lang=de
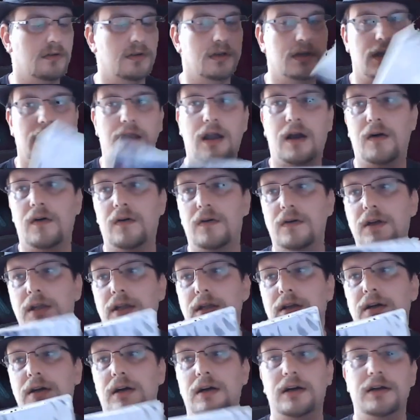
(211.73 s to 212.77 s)
die auch
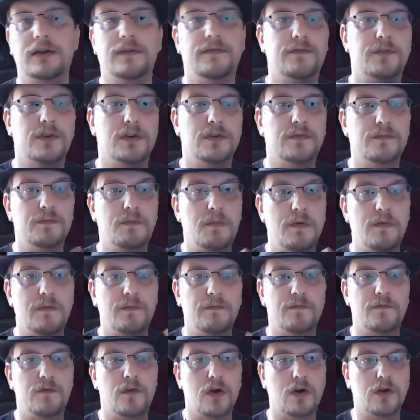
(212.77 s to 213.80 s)
hier im Film
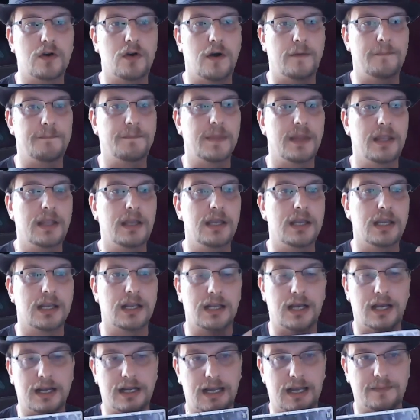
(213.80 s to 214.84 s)
vorkommen.
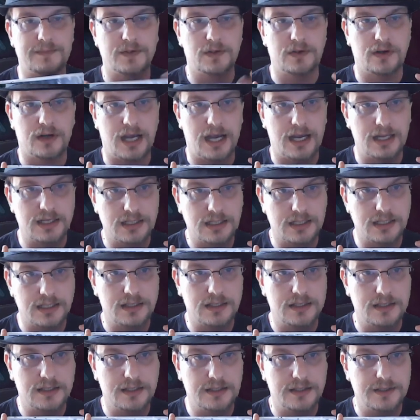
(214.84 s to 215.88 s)
Klar gab es noch
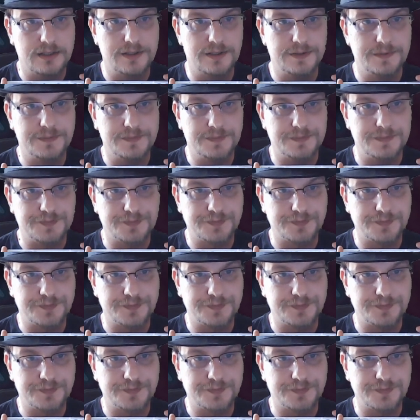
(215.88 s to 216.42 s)
andere